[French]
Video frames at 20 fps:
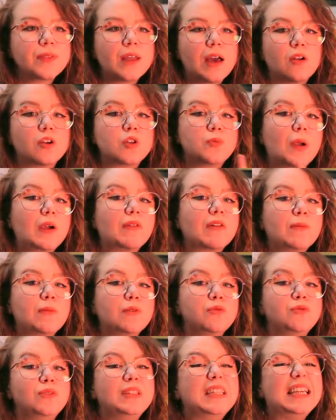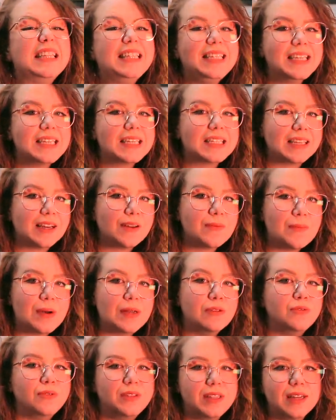Alors je parle vraiment du TEDx, hein,
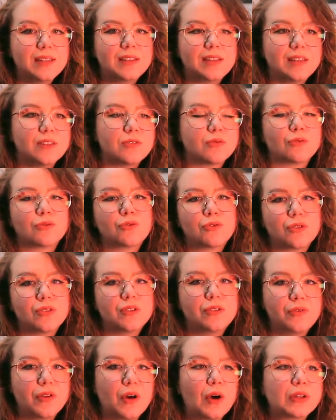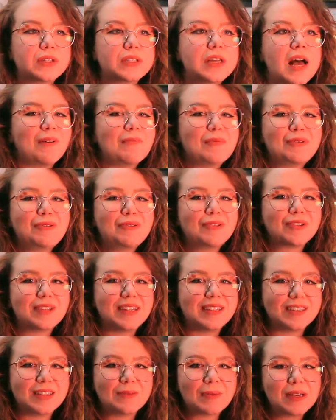pas du TED, qui sont deux choses différentes. C'est un peu toujours
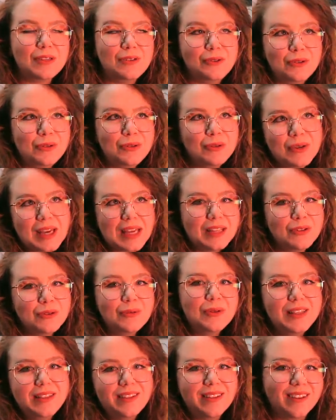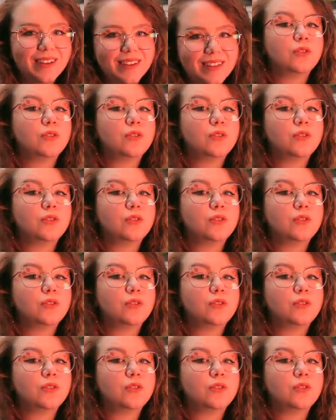cet esprit du you can do it.